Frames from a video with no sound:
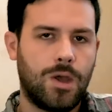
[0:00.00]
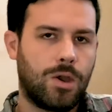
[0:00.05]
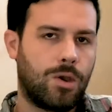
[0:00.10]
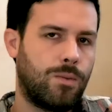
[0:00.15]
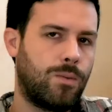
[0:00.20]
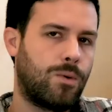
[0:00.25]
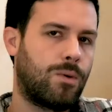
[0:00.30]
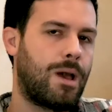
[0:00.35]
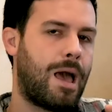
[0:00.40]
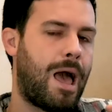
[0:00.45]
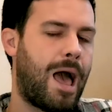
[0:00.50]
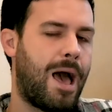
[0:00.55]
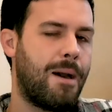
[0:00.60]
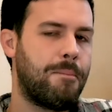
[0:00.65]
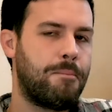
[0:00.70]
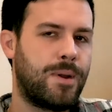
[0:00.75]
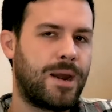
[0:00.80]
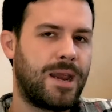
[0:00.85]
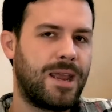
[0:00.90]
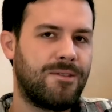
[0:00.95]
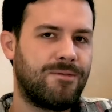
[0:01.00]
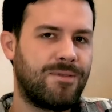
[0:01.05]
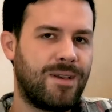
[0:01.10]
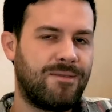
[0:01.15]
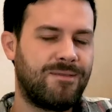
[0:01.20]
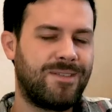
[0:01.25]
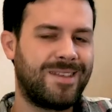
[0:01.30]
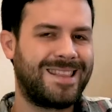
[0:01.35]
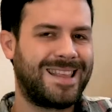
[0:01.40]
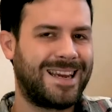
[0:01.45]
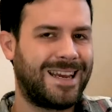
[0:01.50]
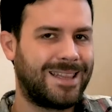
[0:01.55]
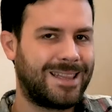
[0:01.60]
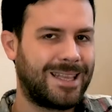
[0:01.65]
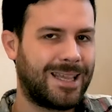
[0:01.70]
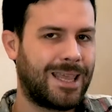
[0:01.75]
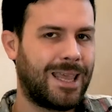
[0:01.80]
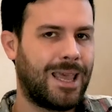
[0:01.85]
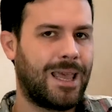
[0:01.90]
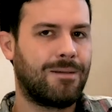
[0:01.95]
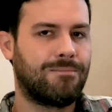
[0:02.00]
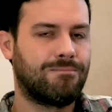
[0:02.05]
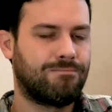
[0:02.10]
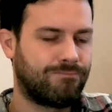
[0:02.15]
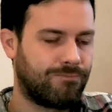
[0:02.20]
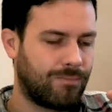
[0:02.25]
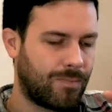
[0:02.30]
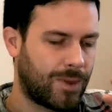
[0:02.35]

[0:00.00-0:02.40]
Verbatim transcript: Comunque a breve vedrete che